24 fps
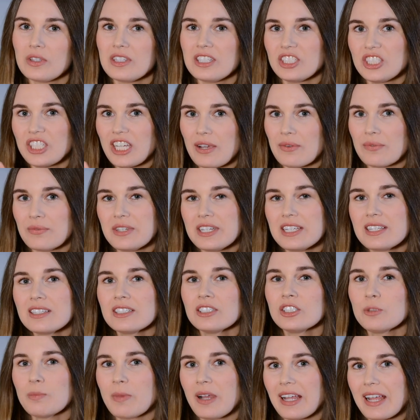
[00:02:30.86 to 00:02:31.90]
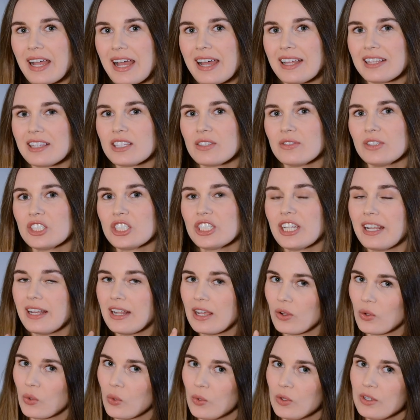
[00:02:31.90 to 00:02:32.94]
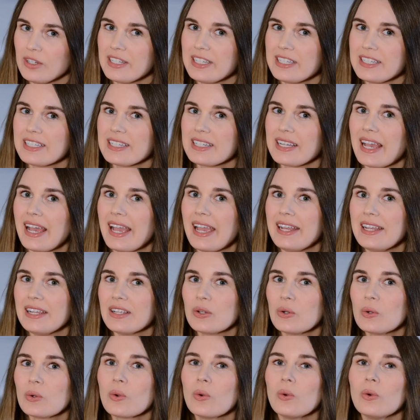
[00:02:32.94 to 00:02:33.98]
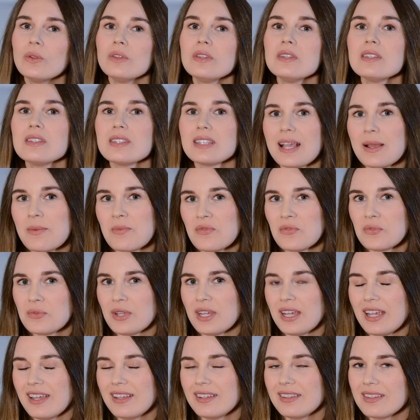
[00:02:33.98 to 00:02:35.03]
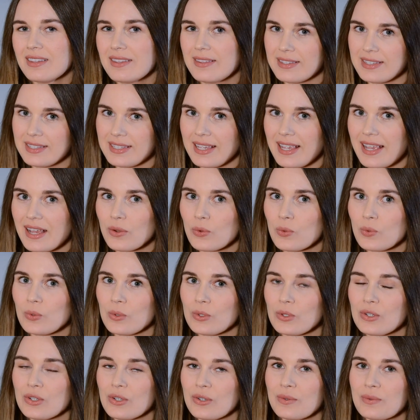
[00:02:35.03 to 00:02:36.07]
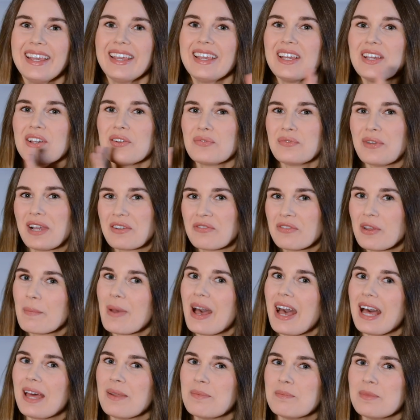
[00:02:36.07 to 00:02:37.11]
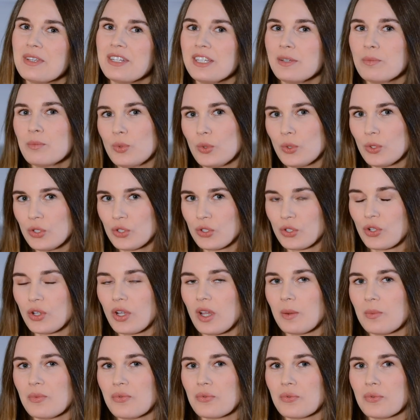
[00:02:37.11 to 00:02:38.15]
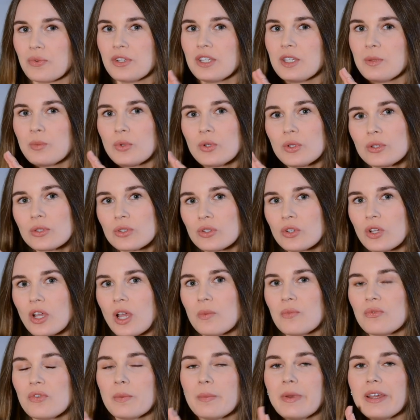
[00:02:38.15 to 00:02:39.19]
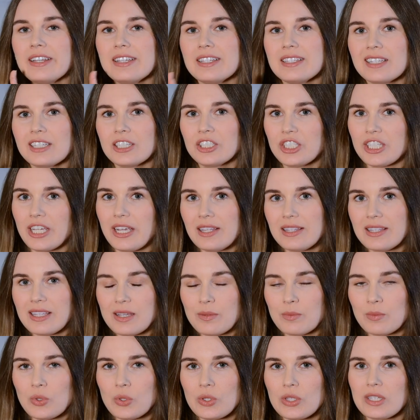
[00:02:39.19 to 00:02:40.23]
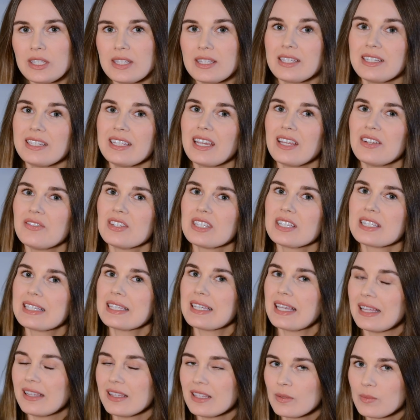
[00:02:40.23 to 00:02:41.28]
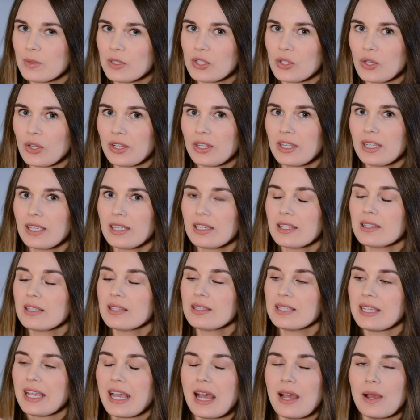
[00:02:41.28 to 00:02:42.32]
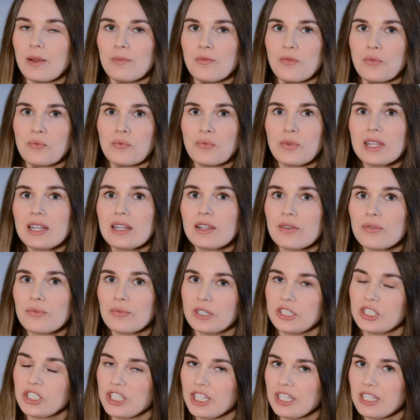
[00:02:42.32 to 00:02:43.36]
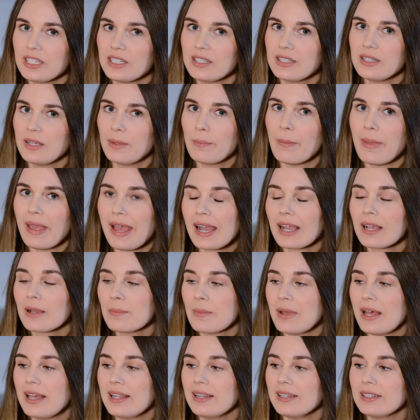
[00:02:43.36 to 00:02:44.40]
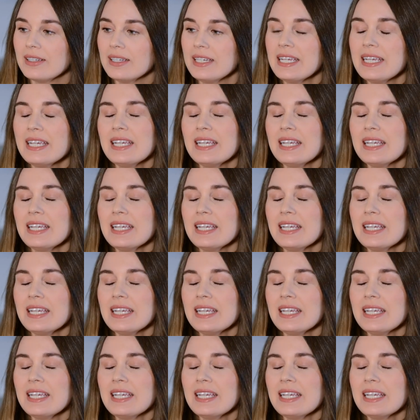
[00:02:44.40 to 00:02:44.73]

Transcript: Und sie schafft diesen Spagat zwischen einer gründlichen Reinigung und Sanftheit sehr gut. Fangen wir mal an mit den Bürstenköpfen. Die Bürstenköpfe bei dieser Schallzahnbürste sind ja etwas ganz Besonderes. Sie haben viele verschiedene Merkmale,